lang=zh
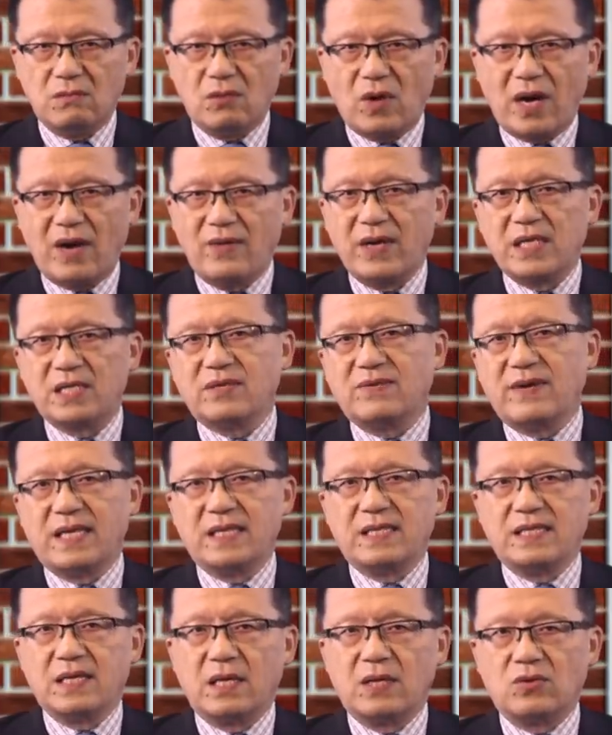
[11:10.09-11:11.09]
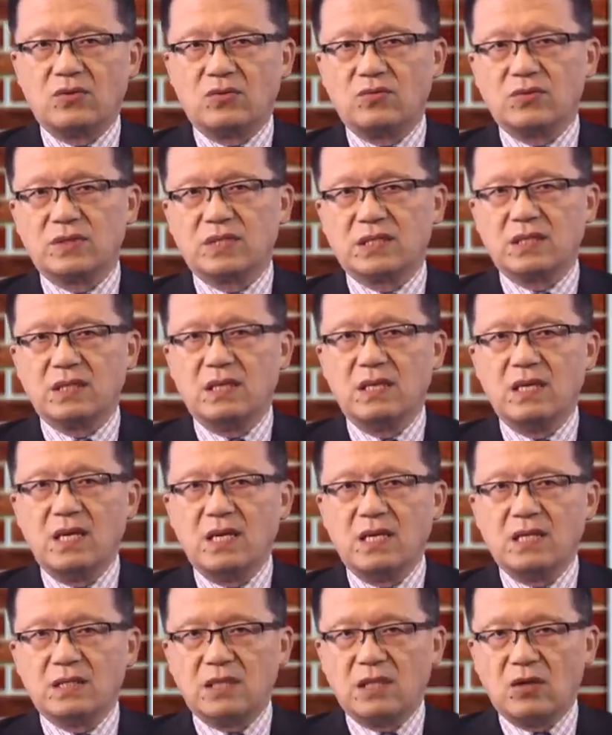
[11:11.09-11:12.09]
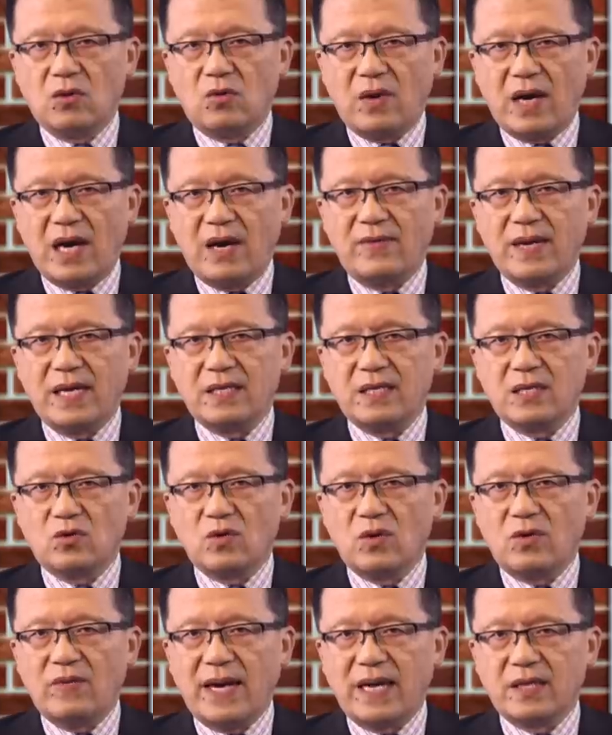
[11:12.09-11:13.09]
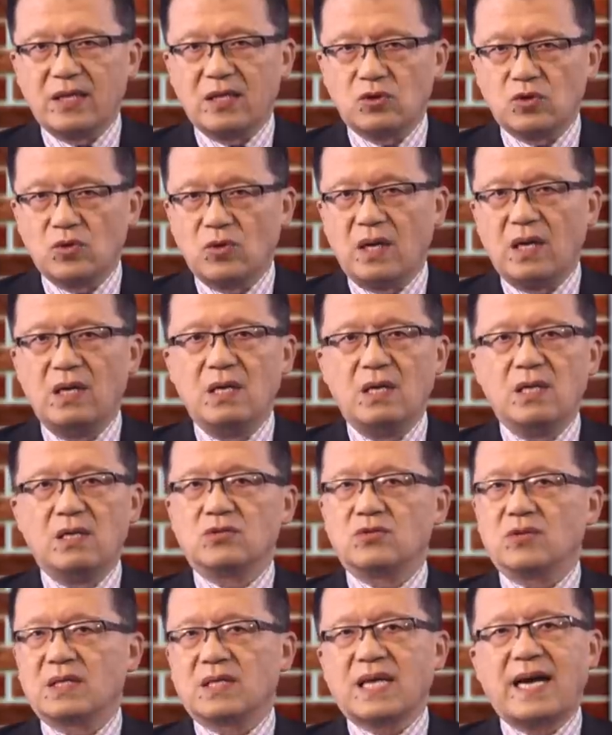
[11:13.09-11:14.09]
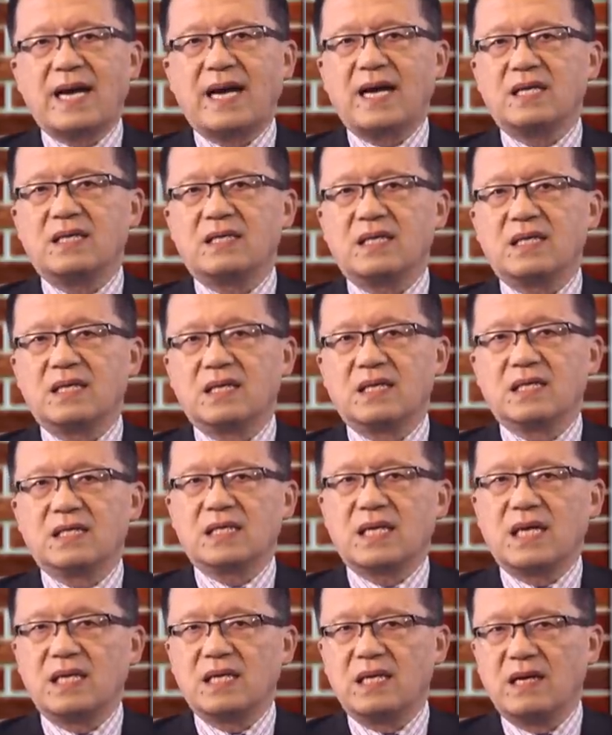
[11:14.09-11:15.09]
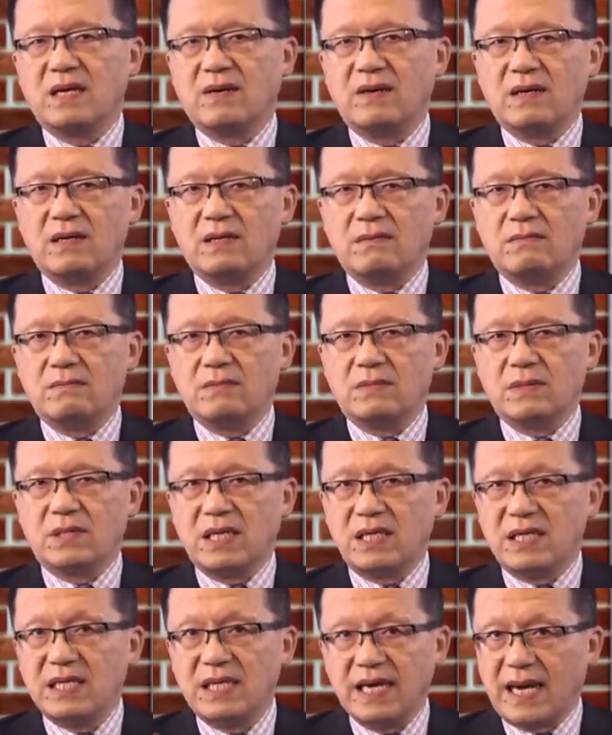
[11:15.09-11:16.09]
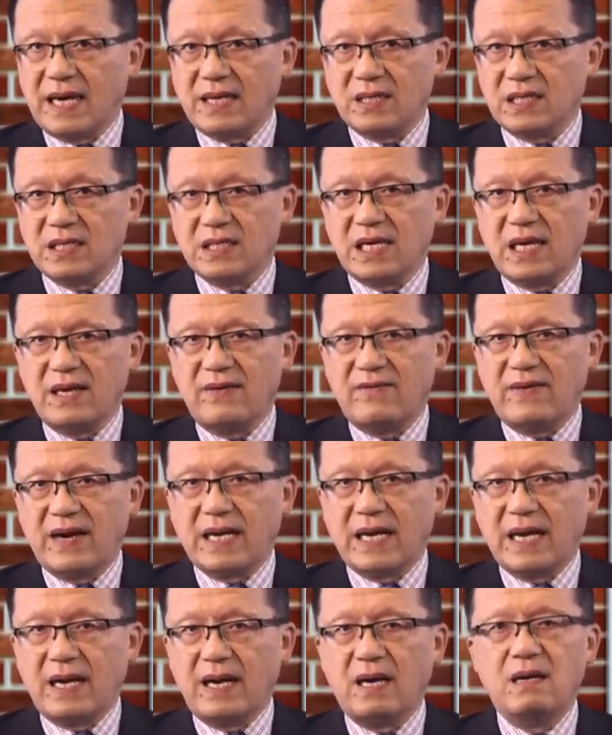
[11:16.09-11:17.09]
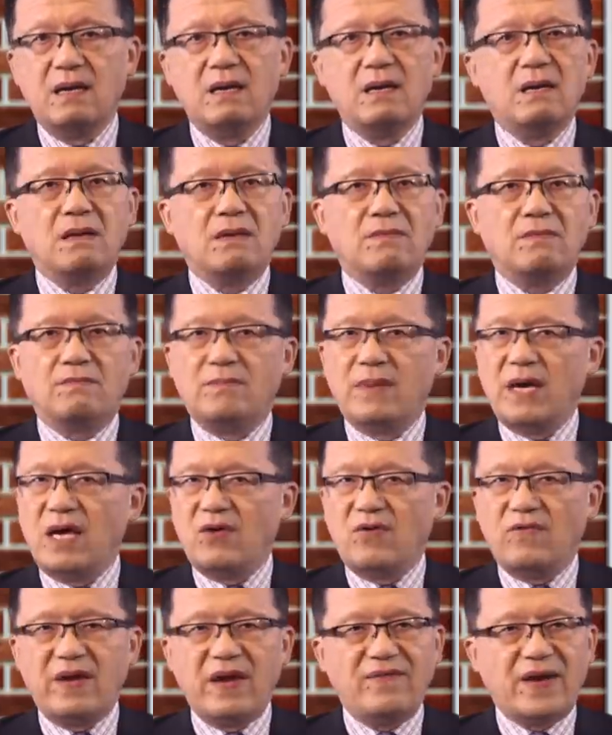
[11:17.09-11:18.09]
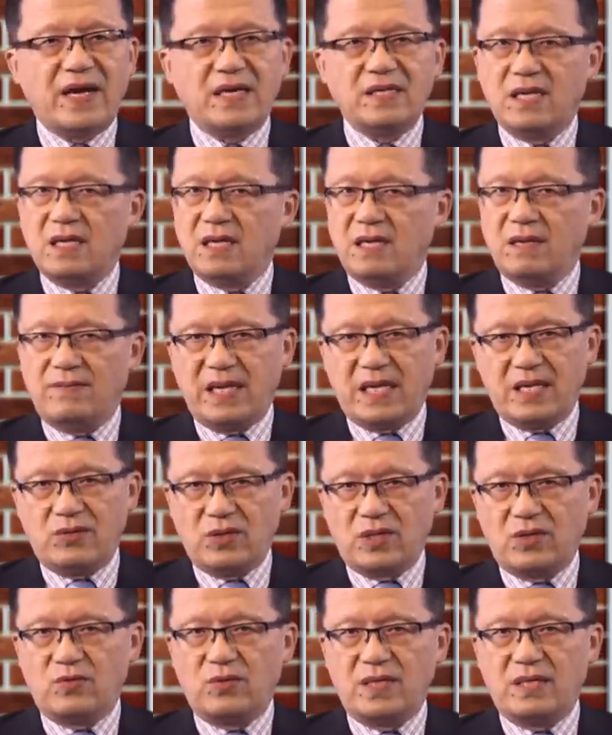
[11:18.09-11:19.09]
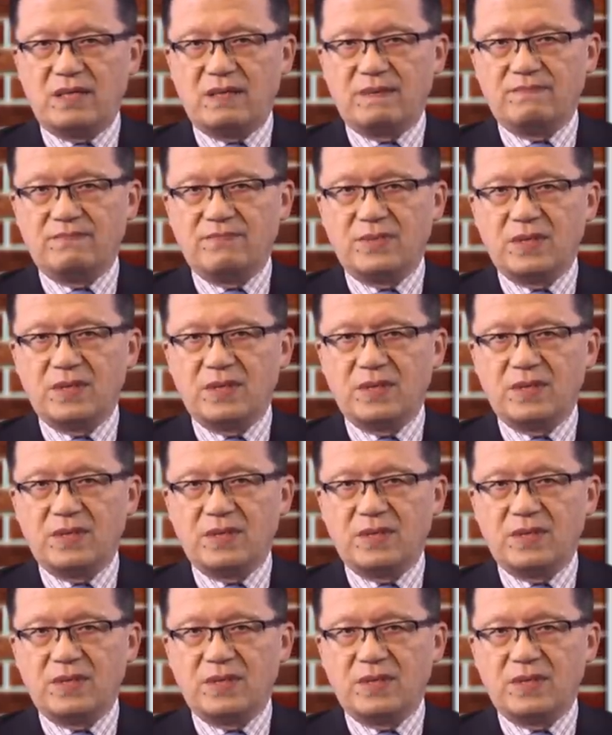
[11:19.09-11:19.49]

华为之外的一个公司，这华为呢对外呢说说他跟这个商业跟伊朗这个商业往来啊，没有违反任何美国的规定。